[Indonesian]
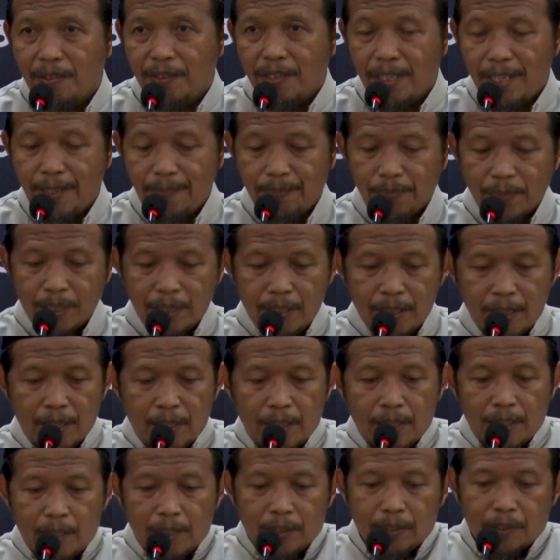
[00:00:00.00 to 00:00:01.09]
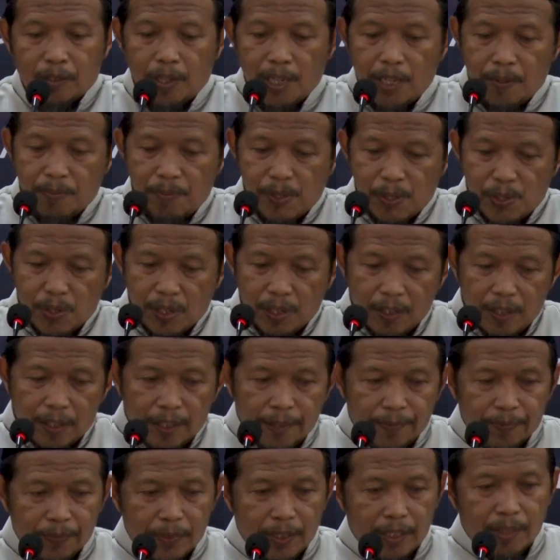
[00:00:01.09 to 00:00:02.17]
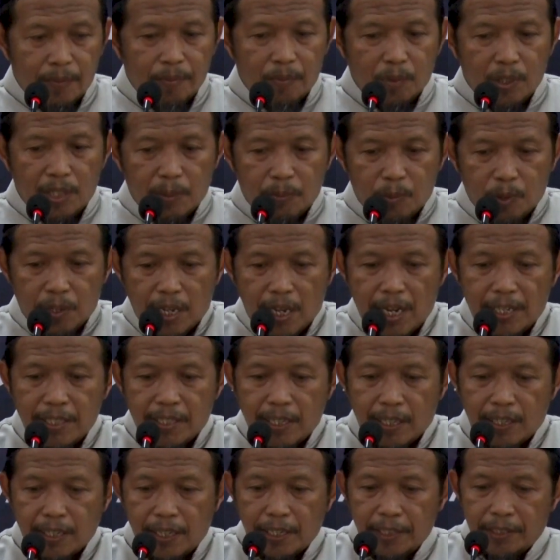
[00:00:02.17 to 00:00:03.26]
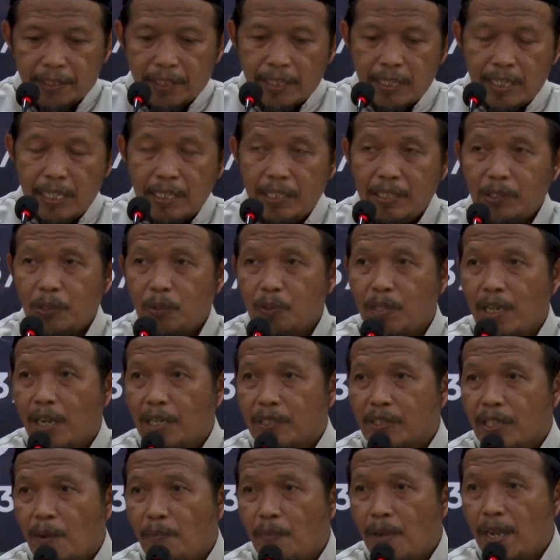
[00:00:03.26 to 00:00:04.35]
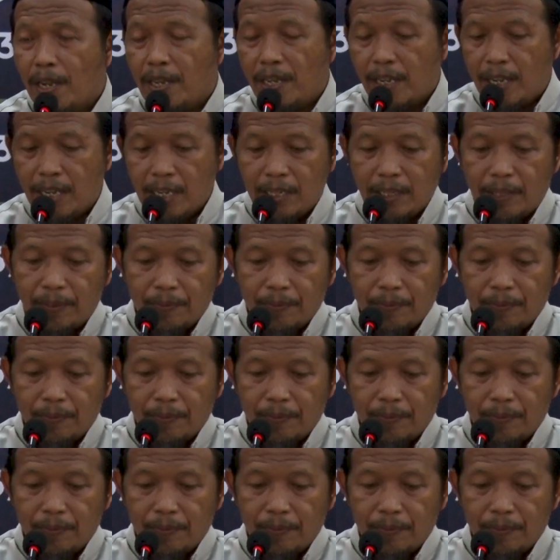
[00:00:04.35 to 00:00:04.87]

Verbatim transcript: ya baik masyaallah ya. mudah-mudahan yang lainnya juga sama ya